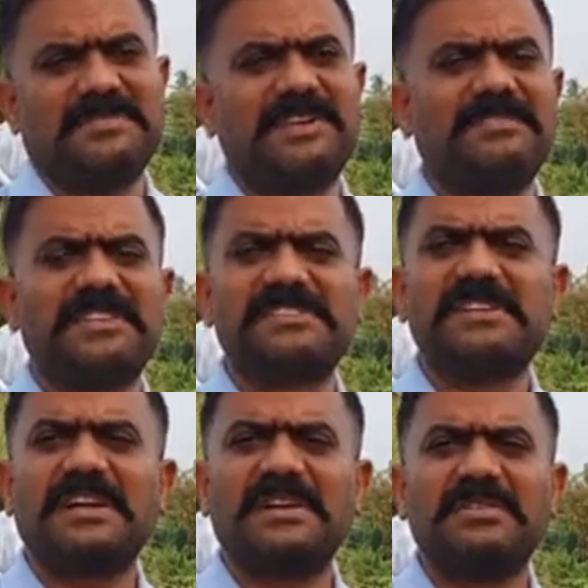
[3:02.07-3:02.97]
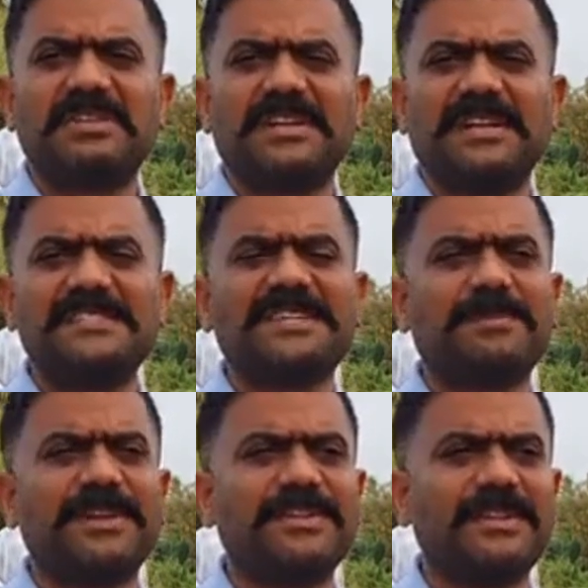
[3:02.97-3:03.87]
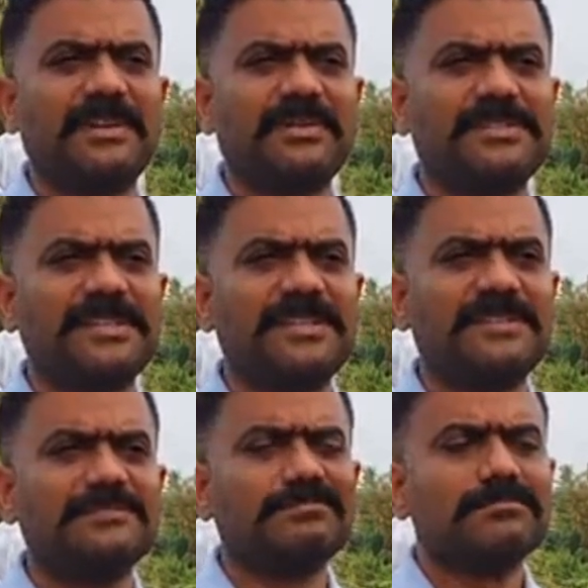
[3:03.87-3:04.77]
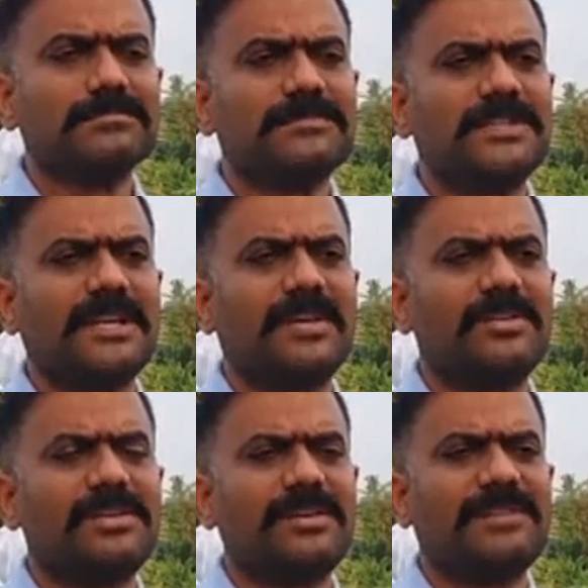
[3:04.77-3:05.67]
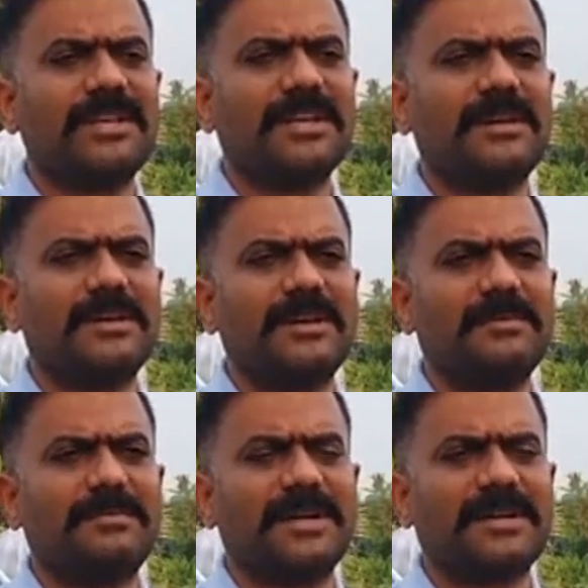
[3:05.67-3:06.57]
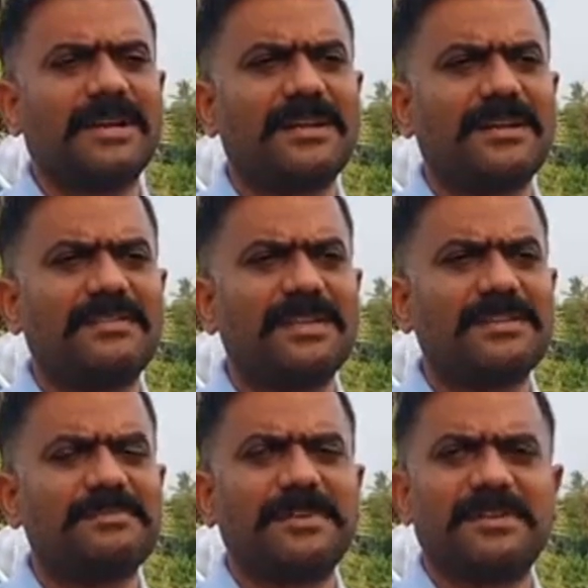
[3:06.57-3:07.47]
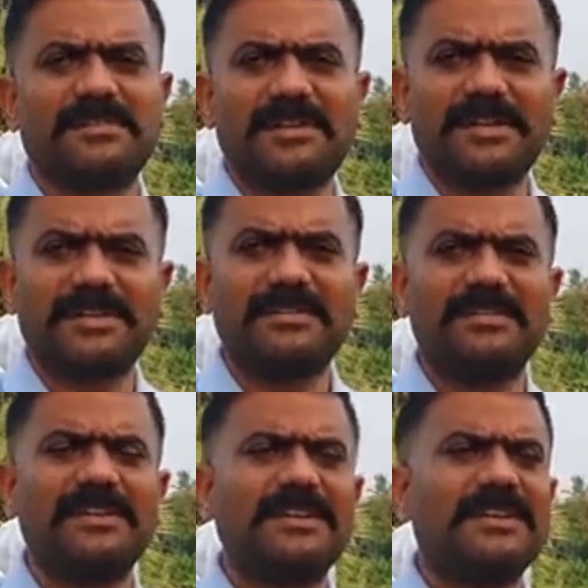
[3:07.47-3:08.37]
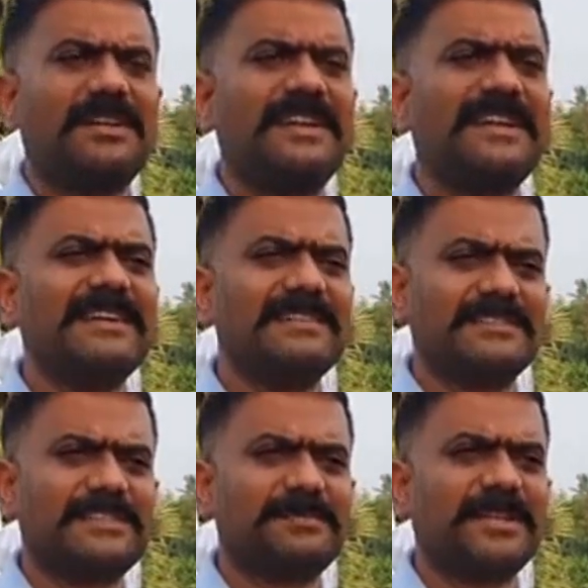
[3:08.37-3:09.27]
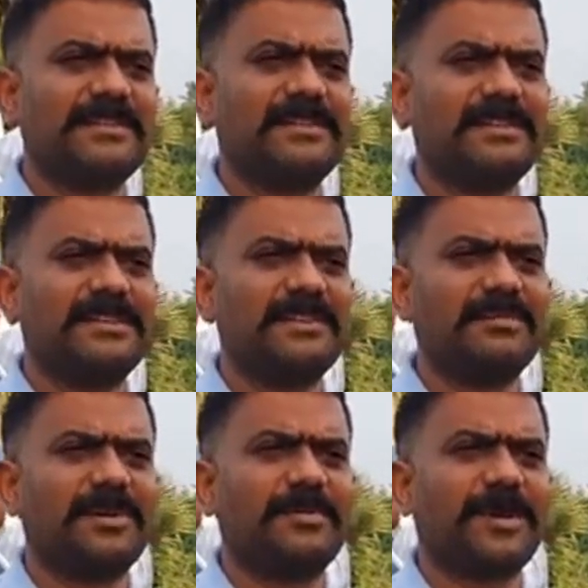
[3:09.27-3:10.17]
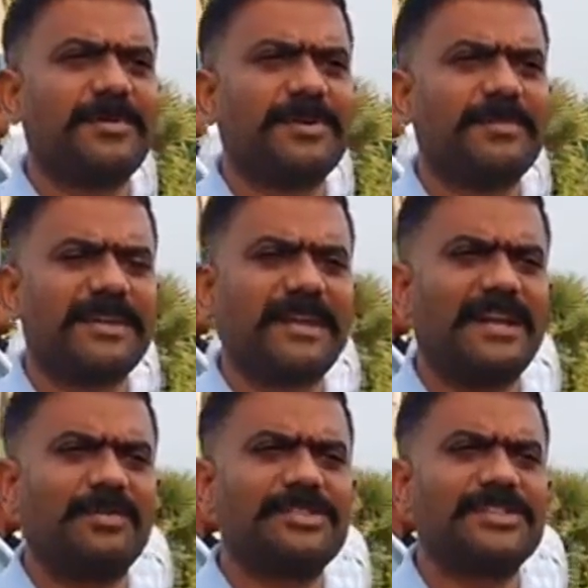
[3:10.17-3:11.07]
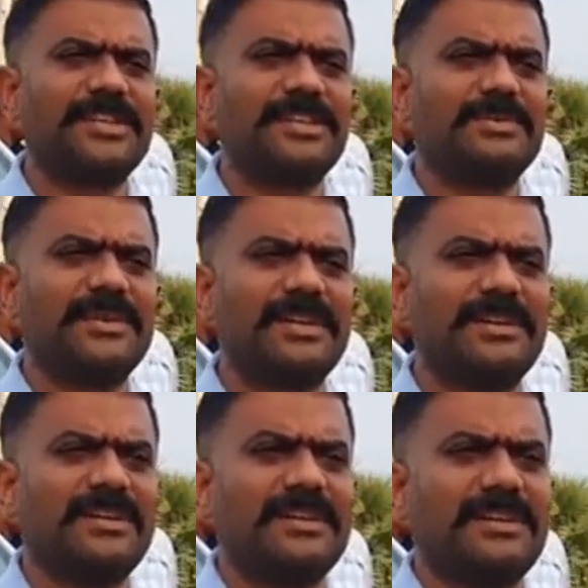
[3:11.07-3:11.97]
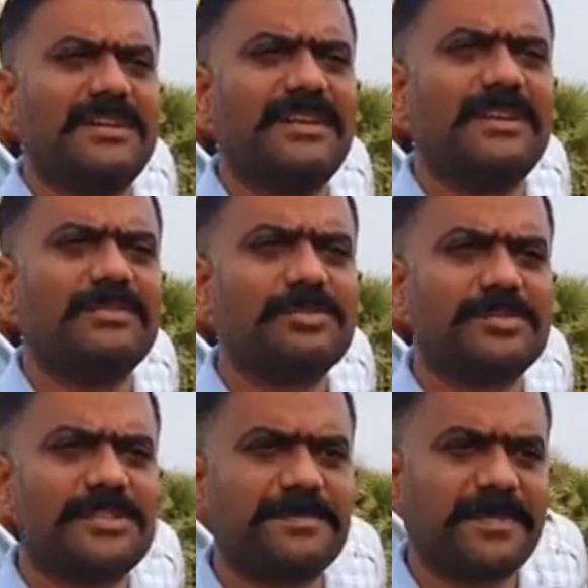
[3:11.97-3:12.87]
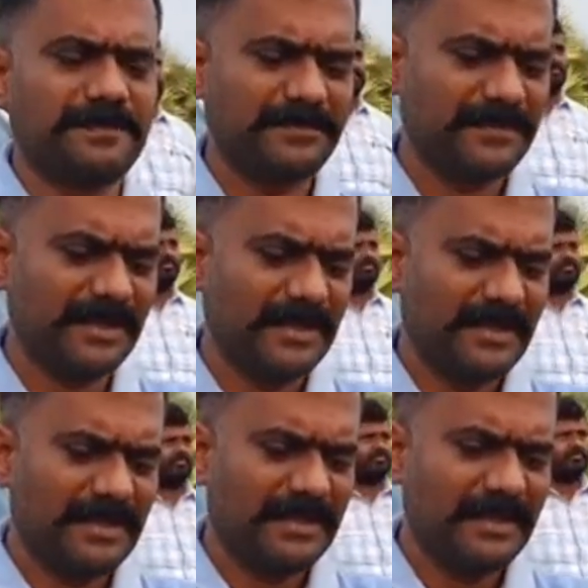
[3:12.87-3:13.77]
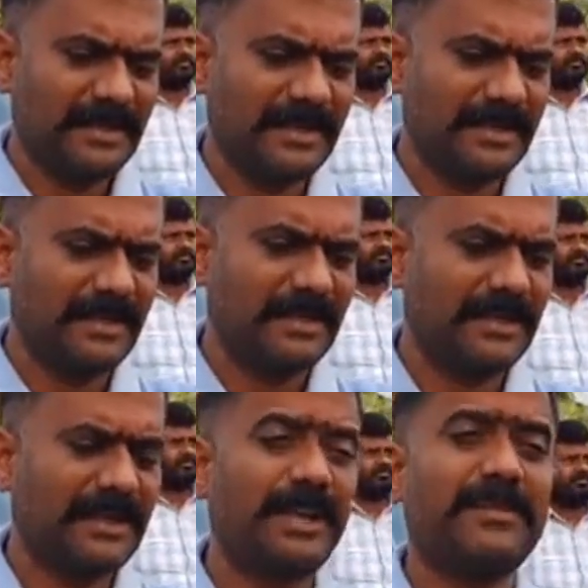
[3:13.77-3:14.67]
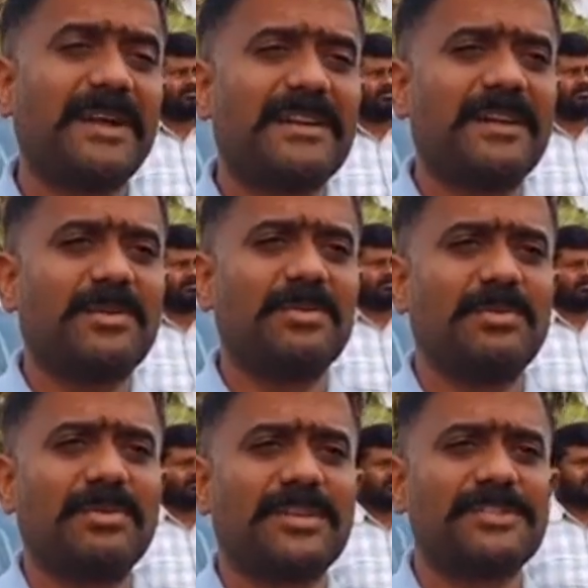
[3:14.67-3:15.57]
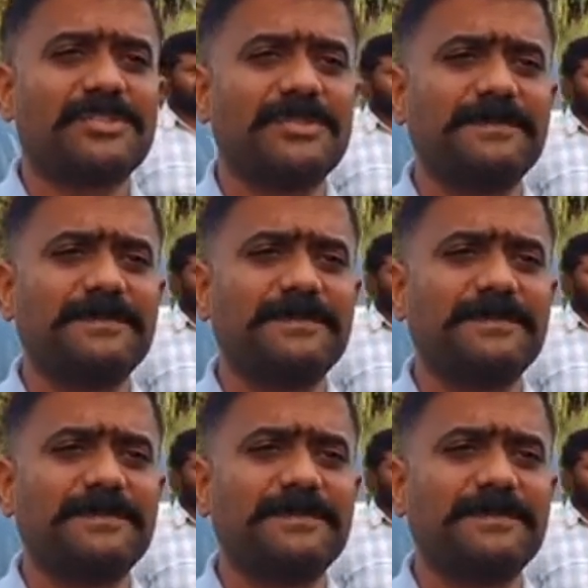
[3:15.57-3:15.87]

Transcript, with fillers: వాడు వేస్ట్ ఆయిల్ నేనేం చెప్పలేను దీని గురించి అని నేను ఆ రోజు ఏ విధంగా మాట్లాడినాను ఏ విధంగా చెప్పినాను కూడా నీకు లింక్ చెప్తాను ఈ ప్రాపర్టీ మాకు ఎలా వచ్చింది అనేది కూడా నేను లింక్ చూపి చెప్తాను నిన్న ఆయన మాట్లాడుతూ లోకేష్